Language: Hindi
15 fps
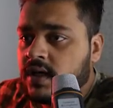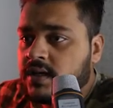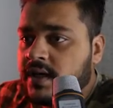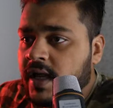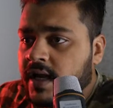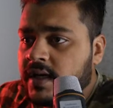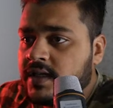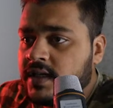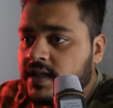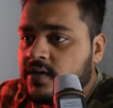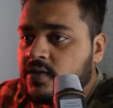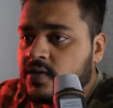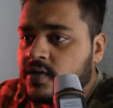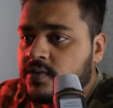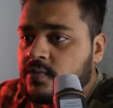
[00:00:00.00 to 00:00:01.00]
टेक्निक को
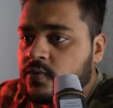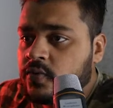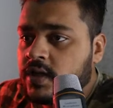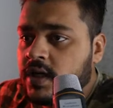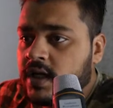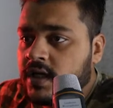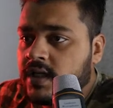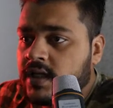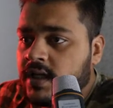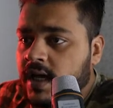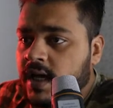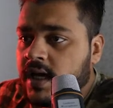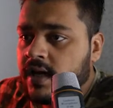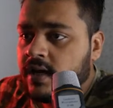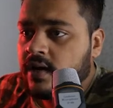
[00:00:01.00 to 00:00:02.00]
स्मूथ कर देना
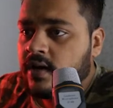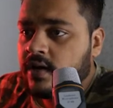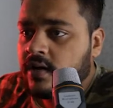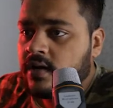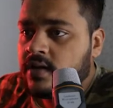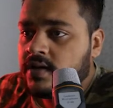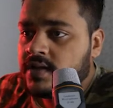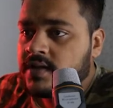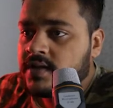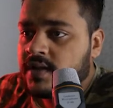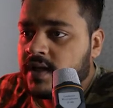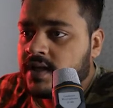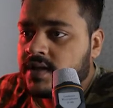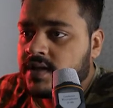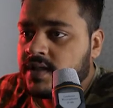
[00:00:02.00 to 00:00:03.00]
है और
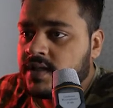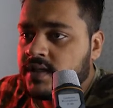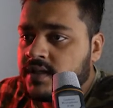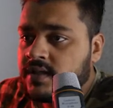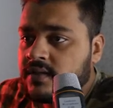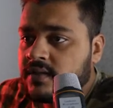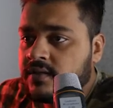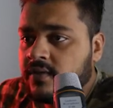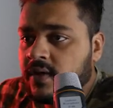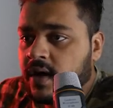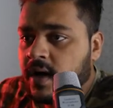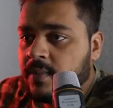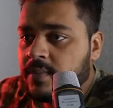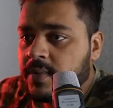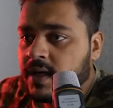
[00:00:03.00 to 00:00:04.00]
डिस्ट्रैक्शन
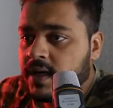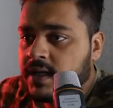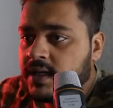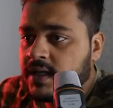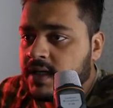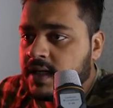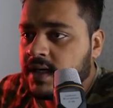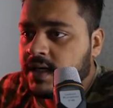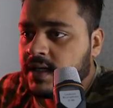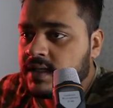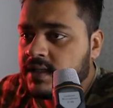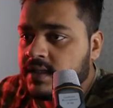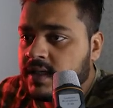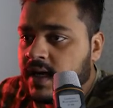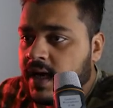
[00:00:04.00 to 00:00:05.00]
अप रखनी है
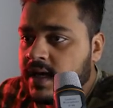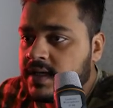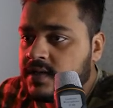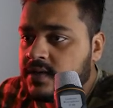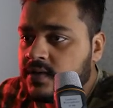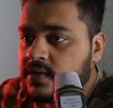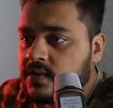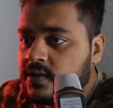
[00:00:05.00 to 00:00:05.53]
साइज़ को